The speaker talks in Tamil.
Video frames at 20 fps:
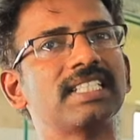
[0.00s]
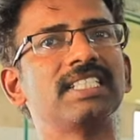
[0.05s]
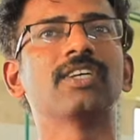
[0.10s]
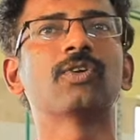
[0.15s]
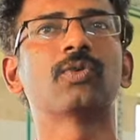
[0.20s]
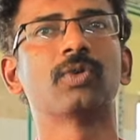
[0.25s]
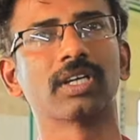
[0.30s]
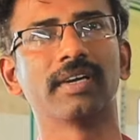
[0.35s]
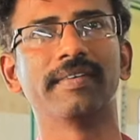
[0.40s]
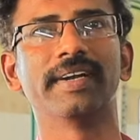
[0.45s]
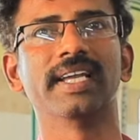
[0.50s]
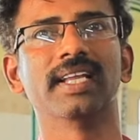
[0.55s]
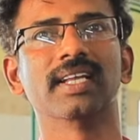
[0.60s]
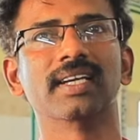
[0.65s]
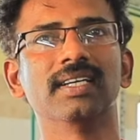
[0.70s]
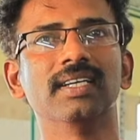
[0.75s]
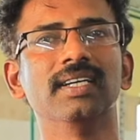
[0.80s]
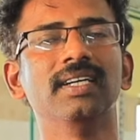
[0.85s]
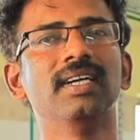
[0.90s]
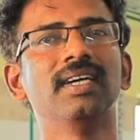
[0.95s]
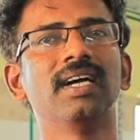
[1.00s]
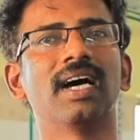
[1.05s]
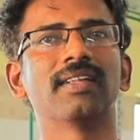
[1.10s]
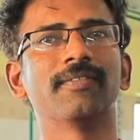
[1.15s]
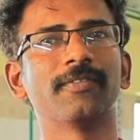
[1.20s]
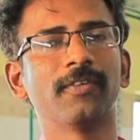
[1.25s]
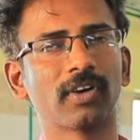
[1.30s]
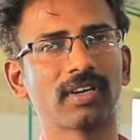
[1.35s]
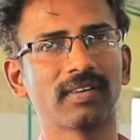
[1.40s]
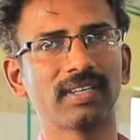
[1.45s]
ஏஜிங் கொடுக்க வேண்டியிருக்கு அந்த
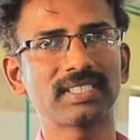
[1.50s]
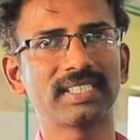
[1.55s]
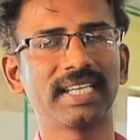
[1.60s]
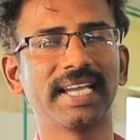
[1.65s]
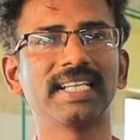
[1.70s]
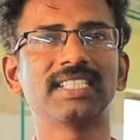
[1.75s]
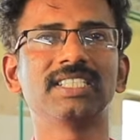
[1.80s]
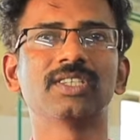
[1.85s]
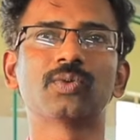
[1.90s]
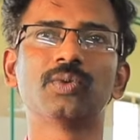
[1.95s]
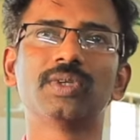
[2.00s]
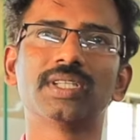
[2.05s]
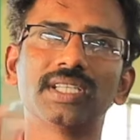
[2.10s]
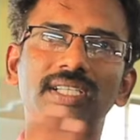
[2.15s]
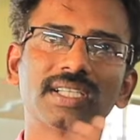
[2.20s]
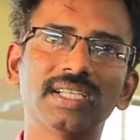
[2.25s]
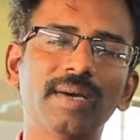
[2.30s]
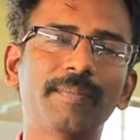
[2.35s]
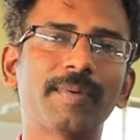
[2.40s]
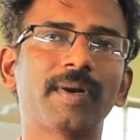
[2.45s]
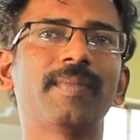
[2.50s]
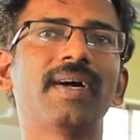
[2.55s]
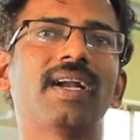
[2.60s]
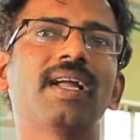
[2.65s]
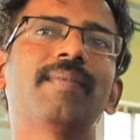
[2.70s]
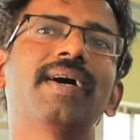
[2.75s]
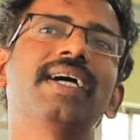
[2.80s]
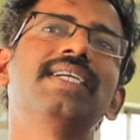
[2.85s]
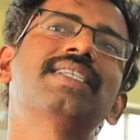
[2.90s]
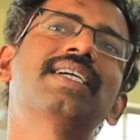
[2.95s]
ஃபோர் ஹவர்ஸ் ஏஜிங் கொடுத்துட்டு அப்புறமா
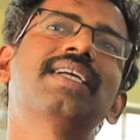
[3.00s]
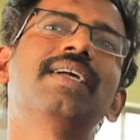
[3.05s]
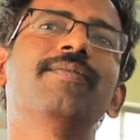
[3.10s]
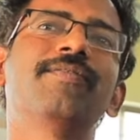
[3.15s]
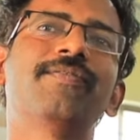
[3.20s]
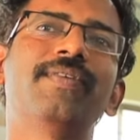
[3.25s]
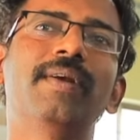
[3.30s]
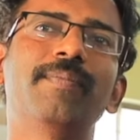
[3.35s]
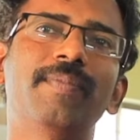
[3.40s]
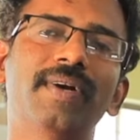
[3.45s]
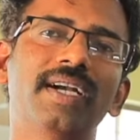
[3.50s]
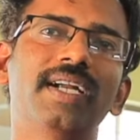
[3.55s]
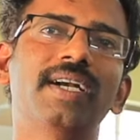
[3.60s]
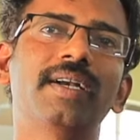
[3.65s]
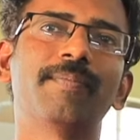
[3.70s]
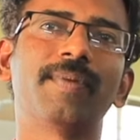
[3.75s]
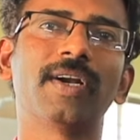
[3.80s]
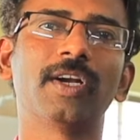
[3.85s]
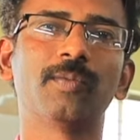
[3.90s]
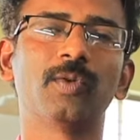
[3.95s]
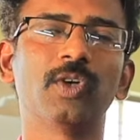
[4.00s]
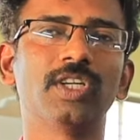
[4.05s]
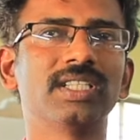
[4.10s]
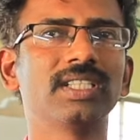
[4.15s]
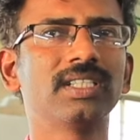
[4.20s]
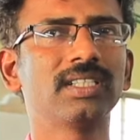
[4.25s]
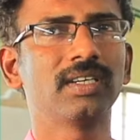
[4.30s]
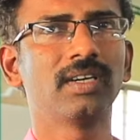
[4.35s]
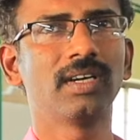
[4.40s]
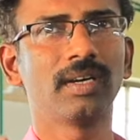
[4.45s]
நம்ம ஐஸ்கிரீம் ஃபில் பண்ணிட்டு
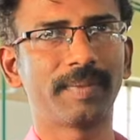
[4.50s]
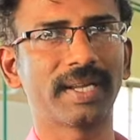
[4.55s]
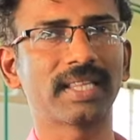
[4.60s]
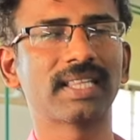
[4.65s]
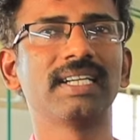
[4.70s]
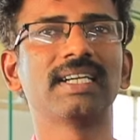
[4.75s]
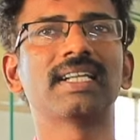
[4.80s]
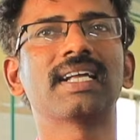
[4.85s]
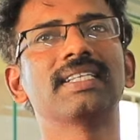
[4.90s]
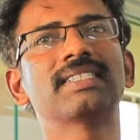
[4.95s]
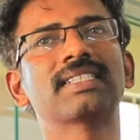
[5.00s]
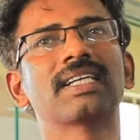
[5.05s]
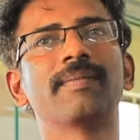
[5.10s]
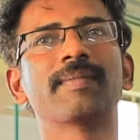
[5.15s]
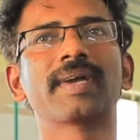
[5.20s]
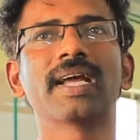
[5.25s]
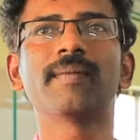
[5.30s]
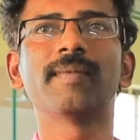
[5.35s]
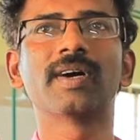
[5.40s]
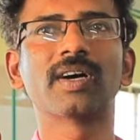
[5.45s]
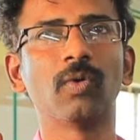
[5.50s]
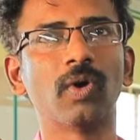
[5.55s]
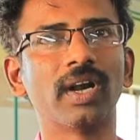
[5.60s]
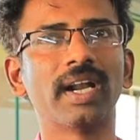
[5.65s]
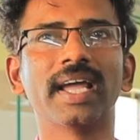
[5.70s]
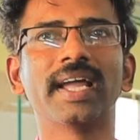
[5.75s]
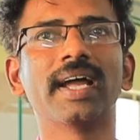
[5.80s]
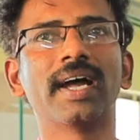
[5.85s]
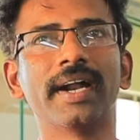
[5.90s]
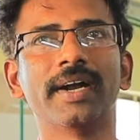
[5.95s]
பண்ணும்பொழுது பத்து லிட்டர் ஐஸ்கிரீம்க்கே நமக்கு
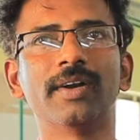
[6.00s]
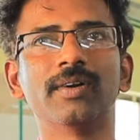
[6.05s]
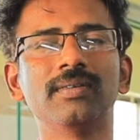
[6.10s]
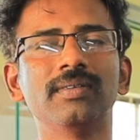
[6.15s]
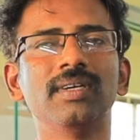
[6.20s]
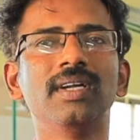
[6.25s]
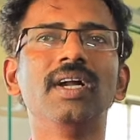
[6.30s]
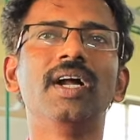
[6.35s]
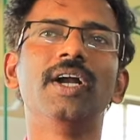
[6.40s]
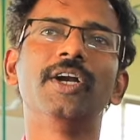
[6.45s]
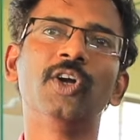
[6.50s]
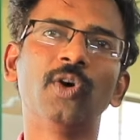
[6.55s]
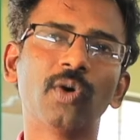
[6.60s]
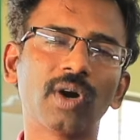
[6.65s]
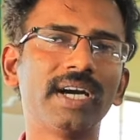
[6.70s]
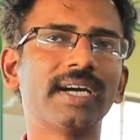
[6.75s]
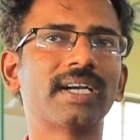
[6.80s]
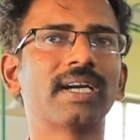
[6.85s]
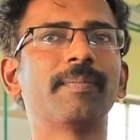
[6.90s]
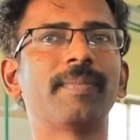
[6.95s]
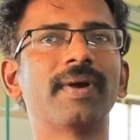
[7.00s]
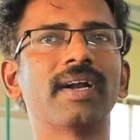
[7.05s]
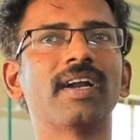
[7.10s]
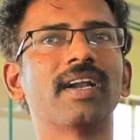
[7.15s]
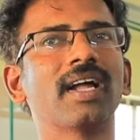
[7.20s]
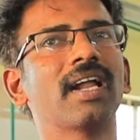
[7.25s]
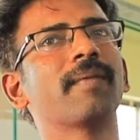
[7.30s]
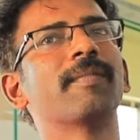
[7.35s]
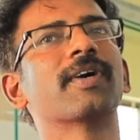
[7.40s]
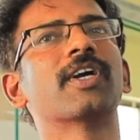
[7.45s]
ஒன் டே ஆகிடும் நூறு லிட்டர்
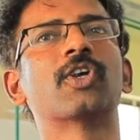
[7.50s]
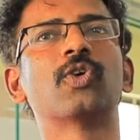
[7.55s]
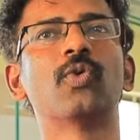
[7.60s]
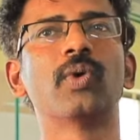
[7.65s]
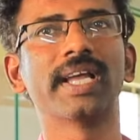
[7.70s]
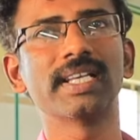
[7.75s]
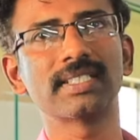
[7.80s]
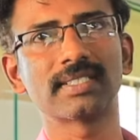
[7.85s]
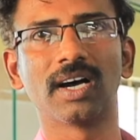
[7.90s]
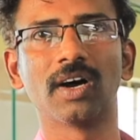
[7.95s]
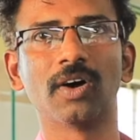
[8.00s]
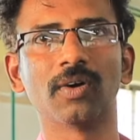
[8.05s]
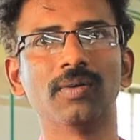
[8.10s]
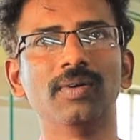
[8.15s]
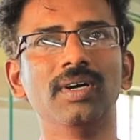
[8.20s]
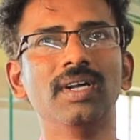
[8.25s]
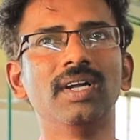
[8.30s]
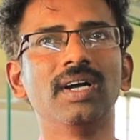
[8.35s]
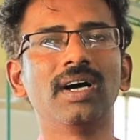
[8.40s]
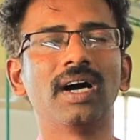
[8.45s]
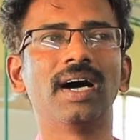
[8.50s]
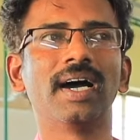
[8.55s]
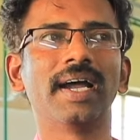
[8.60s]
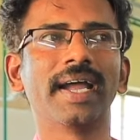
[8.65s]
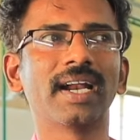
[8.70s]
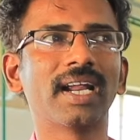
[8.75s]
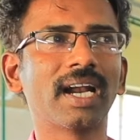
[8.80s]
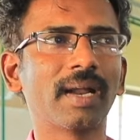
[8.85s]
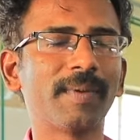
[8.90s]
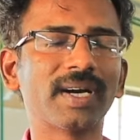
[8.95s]
பண்ணுனா நமக்கு டூ டேஸ் ஆகும்
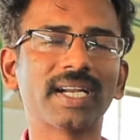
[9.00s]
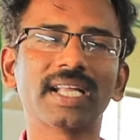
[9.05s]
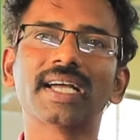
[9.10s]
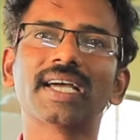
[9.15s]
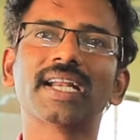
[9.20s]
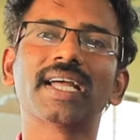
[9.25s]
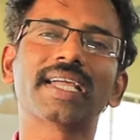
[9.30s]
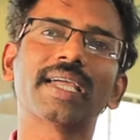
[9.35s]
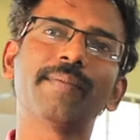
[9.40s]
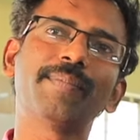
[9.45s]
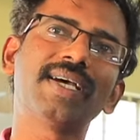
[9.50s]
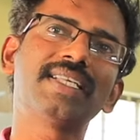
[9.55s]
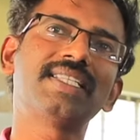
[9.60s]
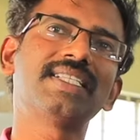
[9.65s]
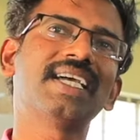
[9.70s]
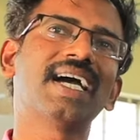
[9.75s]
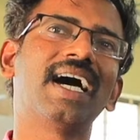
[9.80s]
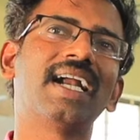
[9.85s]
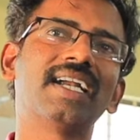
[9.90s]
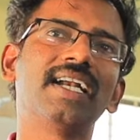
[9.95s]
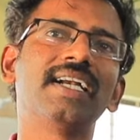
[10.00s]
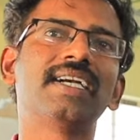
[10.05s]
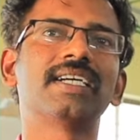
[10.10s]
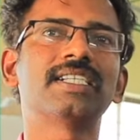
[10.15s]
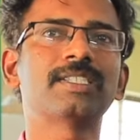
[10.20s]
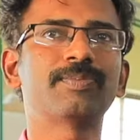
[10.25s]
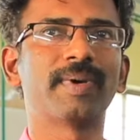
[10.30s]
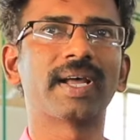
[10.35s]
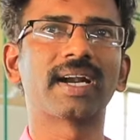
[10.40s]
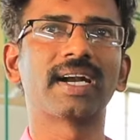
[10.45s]
ஏன்னா நம்மகிட்ட இருக்கிற கெப்பாசிட்டி ஹண்ட்ரட்
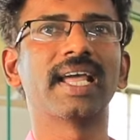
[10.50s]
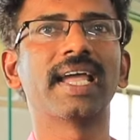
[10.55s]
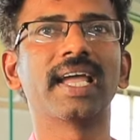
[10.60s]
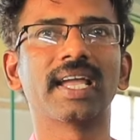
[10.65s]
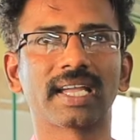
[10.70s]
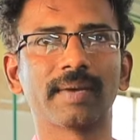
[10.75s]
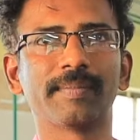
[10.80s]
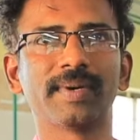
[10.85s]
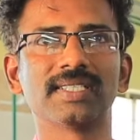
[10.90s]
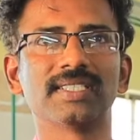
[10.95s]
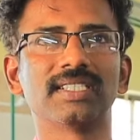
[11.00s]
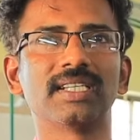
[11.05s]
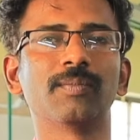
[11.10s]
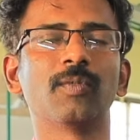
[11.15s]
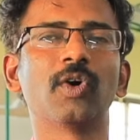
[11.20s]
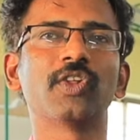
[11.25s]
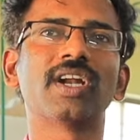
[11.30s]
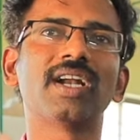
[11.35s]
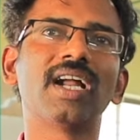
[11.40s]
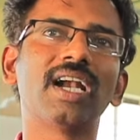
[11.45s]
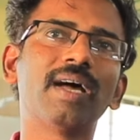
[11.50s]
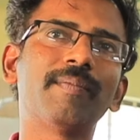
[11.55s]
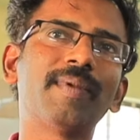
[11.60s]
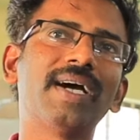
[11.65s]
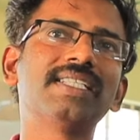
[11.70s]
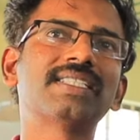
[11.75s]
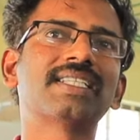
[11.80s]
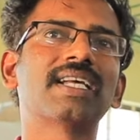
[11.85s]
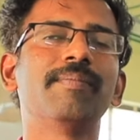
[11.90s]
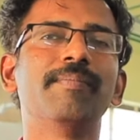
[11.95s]
லிட்டர்ஸ் பெர் டே கெப்பாசிட்டி முதல் நாள் நம்ம
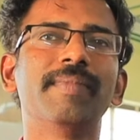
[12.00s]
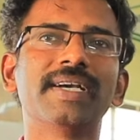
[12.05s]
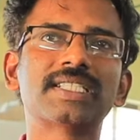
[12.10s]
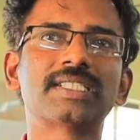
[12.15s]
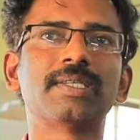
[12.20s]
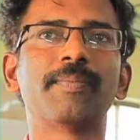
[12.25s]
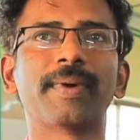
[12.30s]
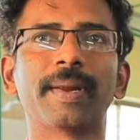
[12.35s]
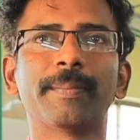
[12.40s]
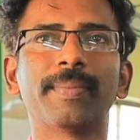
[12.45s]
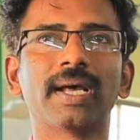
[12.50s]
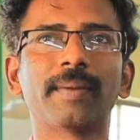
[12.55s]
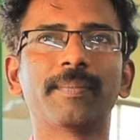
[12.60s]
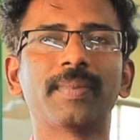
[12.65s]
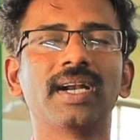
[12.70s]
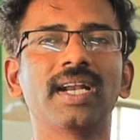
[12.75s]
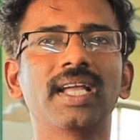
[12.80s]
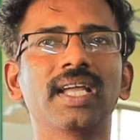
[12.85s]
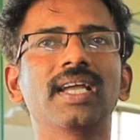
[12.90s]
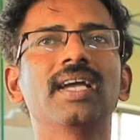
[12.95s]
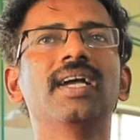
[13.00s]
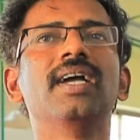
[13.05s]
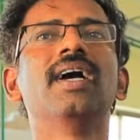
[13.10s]
ஐஸ்கிரீம் மிக்ஸ் ப்ரிப்பேர் பண்ணி